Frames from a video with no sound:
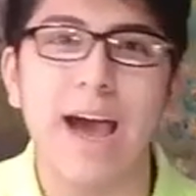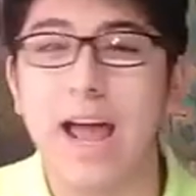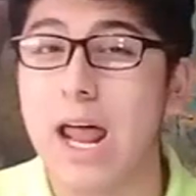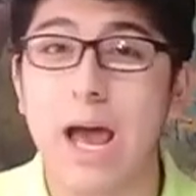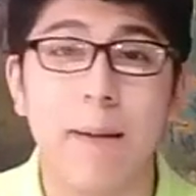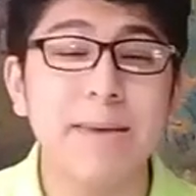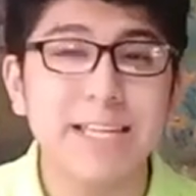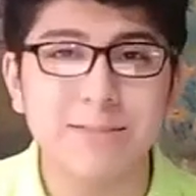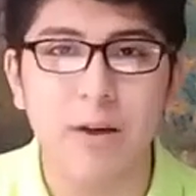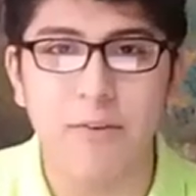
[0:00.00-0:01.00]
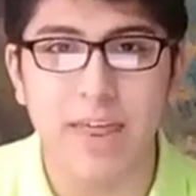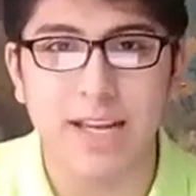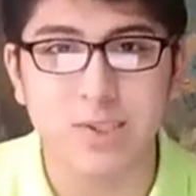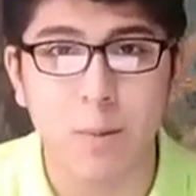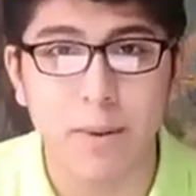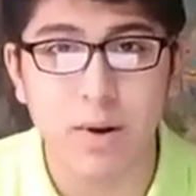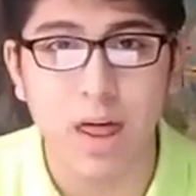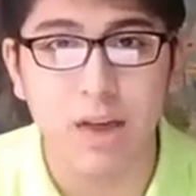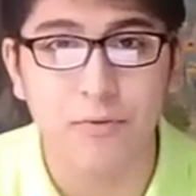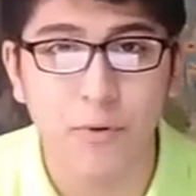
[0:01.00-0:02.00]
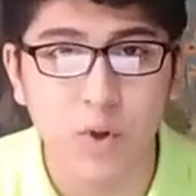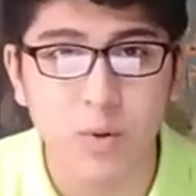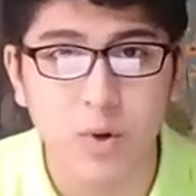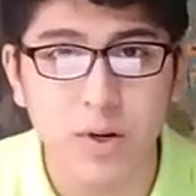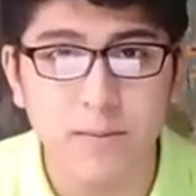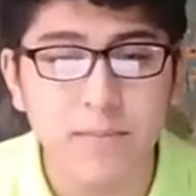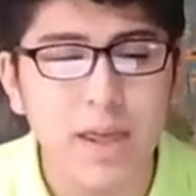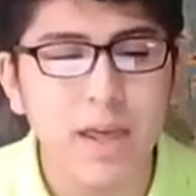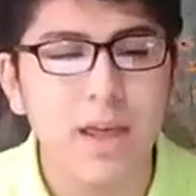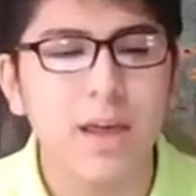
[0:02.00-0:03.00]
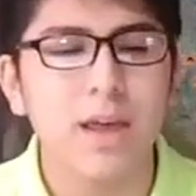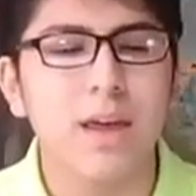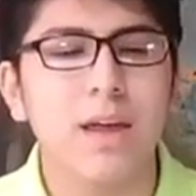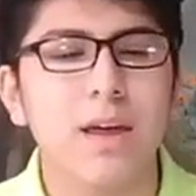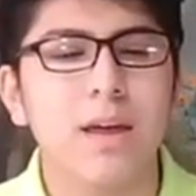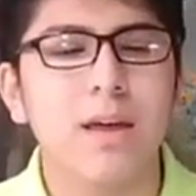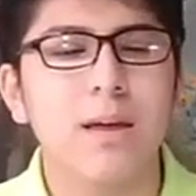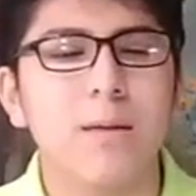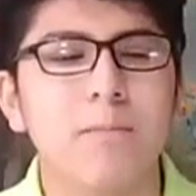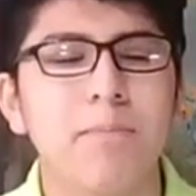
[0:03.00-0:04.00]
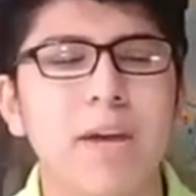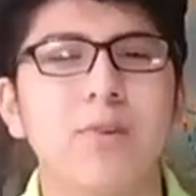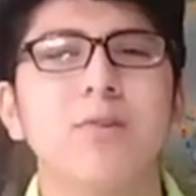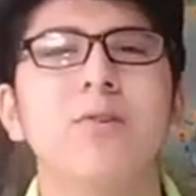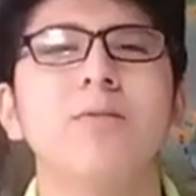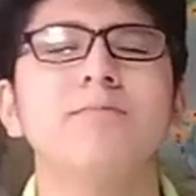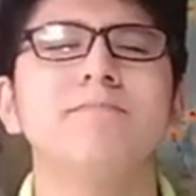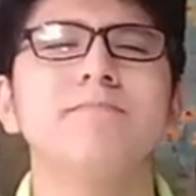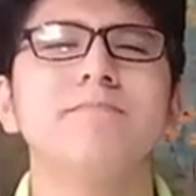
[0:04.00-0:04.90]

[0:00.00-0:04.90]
a la misma Federación Peruana de Fútbol, pero